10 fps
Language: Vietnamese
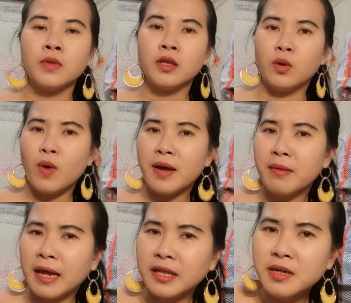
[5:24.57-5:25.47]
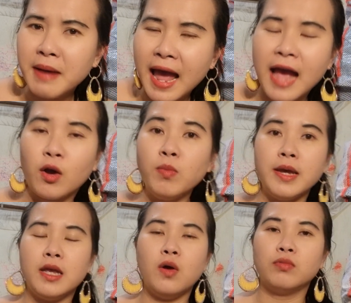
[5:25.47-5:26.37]
thì qua ngày thứ ba cũng y
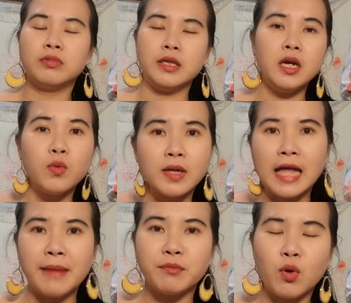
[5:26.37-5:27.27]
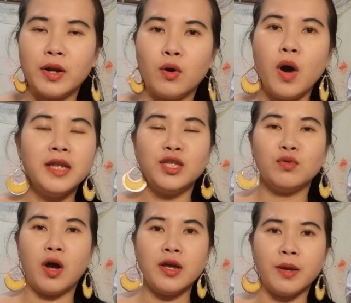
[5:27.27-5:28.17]
vậy luôn thì nhất quá tam cô này cô hết chịu
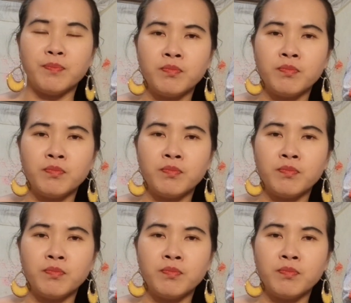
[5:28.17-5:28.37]
nổi rồi à.